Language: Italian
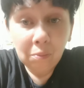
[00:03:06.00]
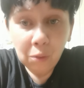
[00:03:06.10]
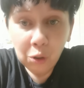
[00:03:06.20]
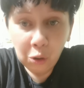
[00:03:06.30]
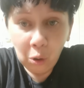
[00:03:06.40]

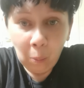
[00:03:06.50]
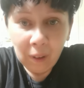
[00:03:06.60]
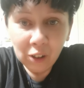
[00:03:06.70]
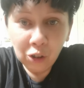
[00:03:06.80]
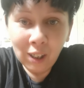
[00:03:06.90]
sono
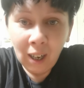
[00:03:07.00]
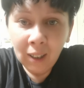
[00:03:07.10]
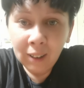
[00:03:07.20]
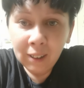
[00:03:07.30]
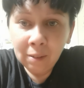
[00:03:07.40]

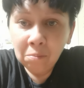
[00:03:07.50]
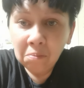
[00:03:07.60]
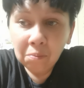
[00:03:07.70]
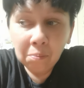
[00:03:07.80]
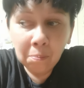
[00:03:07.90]
personali,
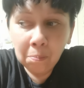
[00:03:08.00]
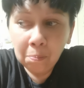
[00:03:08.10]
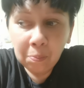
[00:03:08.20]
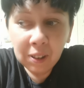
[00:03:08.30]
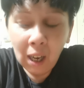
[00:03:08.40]
mm,
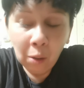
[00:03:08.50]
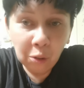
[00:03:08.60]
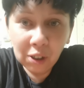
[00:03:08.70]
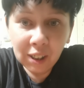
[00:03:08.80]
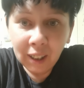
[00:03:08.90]

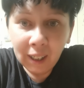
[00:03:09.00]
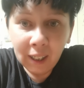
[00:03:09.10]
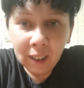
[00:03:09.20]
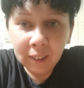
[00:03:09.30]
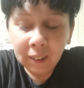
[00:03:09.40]
pseudo
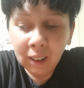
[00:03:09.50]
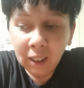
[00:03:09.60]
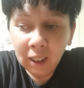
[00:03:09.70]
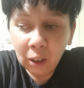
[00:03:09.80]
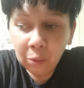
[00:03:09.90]

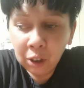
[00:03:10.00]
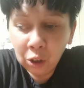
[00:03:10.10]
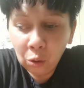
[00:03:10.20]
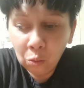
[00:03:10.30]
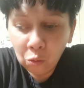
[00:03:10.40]
segrete e quindi
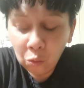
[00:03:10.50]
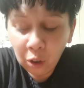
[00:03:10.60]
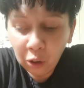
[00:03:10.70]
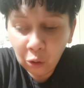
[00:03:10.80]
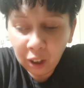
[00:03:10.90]

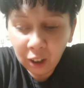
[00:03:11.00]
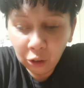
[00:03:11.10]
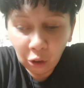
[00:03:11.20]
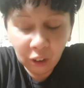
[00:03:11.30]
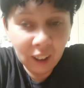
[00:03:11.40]
comunque non
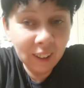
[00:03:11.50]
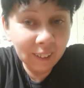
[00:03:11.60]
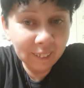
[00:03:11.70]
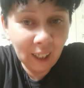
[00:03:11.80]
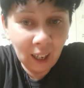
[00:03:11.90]
entro nei
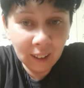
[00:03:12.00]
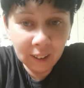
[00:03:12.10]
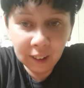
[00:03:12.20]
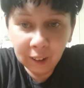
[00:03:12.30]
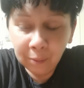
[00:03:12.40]

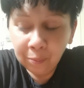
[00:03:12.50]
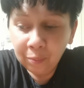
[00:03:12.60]
dettagli